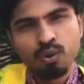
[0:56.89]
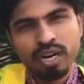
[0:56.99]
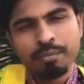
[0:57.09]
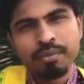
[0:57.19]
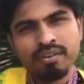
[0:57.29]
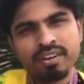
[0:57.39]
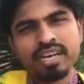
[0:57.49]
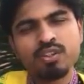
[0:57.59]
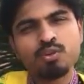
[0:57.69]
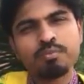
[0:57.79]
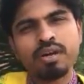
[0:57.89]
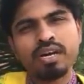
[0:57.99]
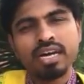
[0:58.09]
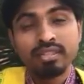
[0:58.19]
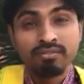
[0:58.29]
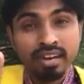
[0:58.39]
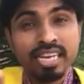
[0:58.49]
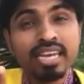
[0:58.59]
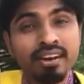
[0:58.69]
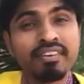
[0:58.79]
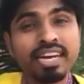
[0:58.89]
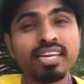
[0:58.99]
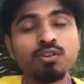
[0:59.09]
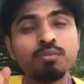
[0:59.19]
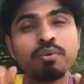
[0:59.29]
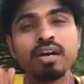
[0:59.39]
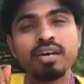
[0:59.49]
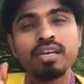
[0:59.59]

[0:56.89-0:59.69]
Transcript: உடம்பா வேறு எதுவுமா அது வயிறா வேறு எதுவுமா